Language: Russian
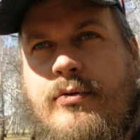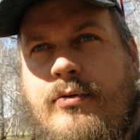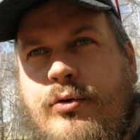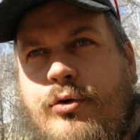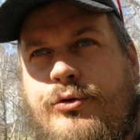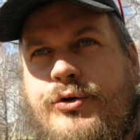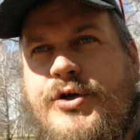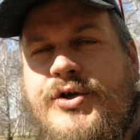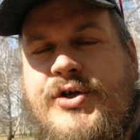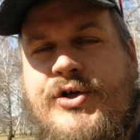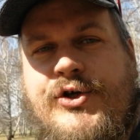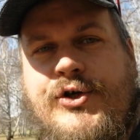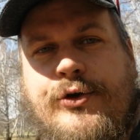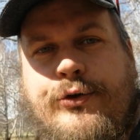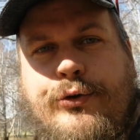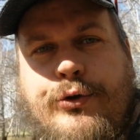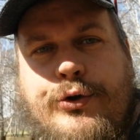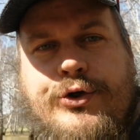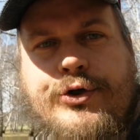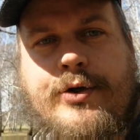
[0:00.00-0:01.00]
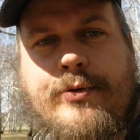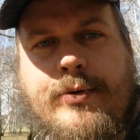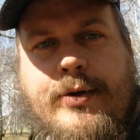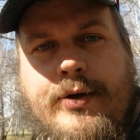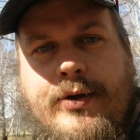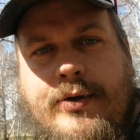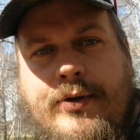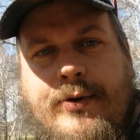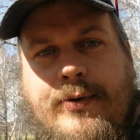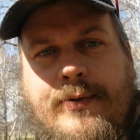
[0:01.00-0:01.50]
Ну, тысячи точно,
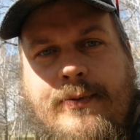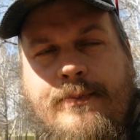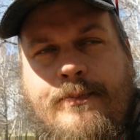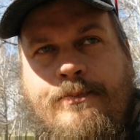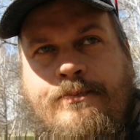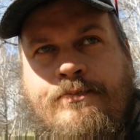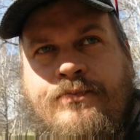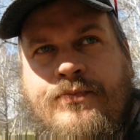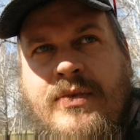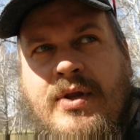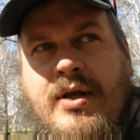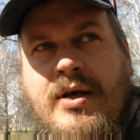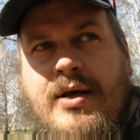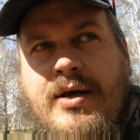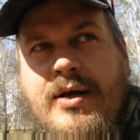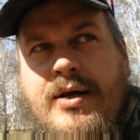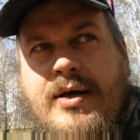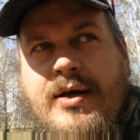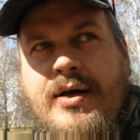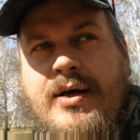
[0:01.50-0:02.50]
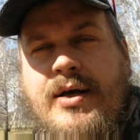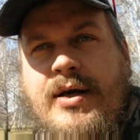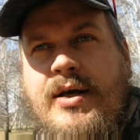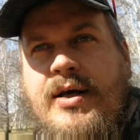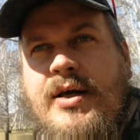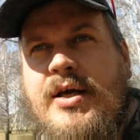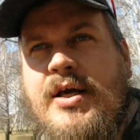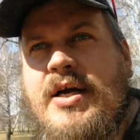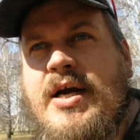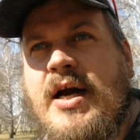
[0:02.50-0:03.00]
блядь.
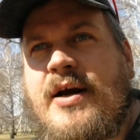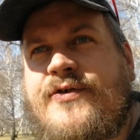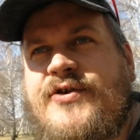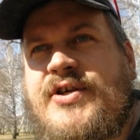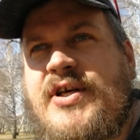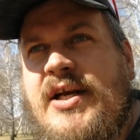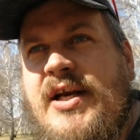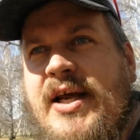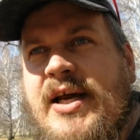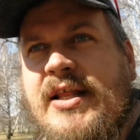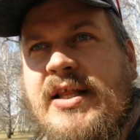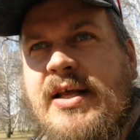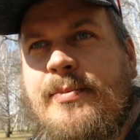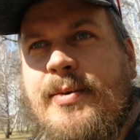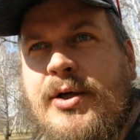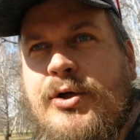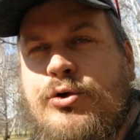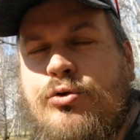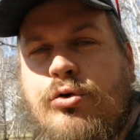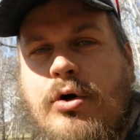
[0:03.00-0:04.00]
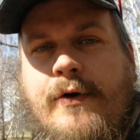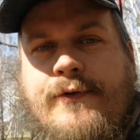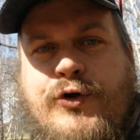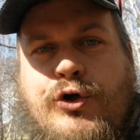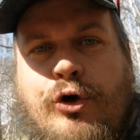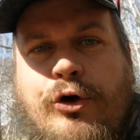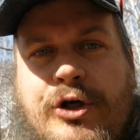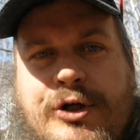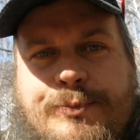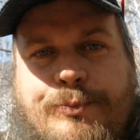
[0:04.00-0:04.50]
И как вселенная, блядь, сука,
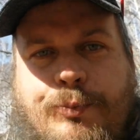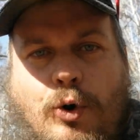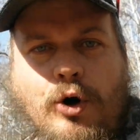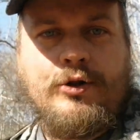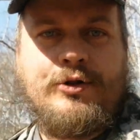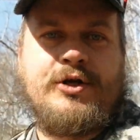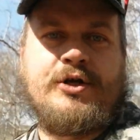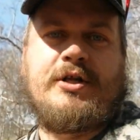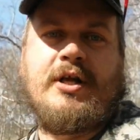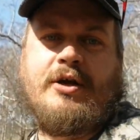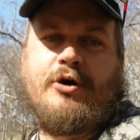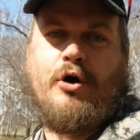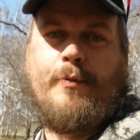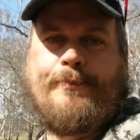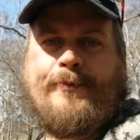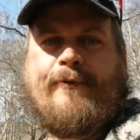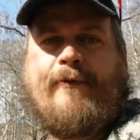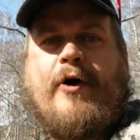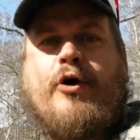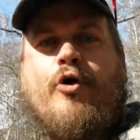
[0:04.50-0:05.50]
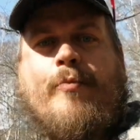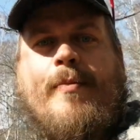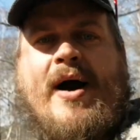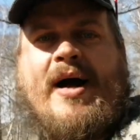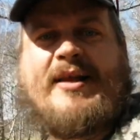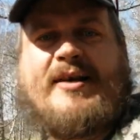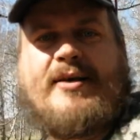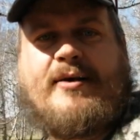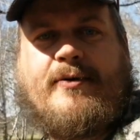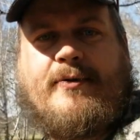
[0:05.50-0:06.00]
все исполнить-то, ёб твою
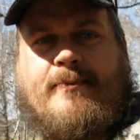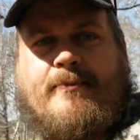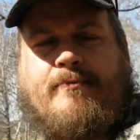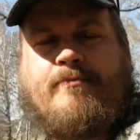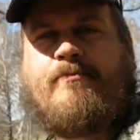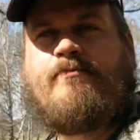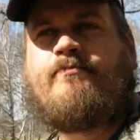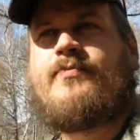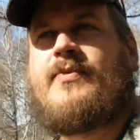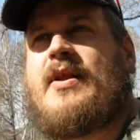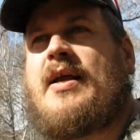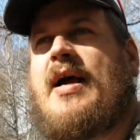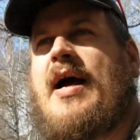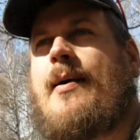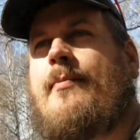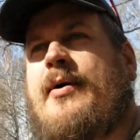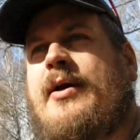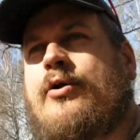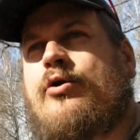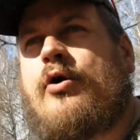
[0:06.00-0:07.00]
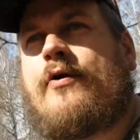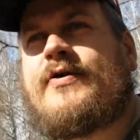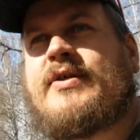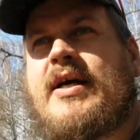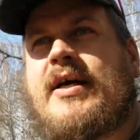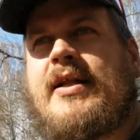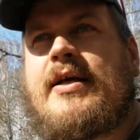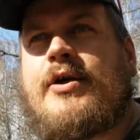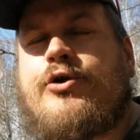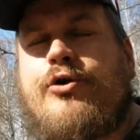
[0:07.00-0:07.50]
мать. А
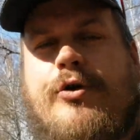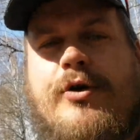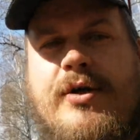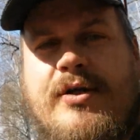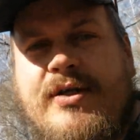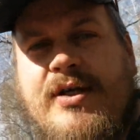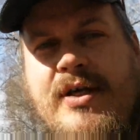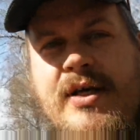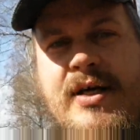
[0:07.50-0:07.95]
Блиновская, она что рас-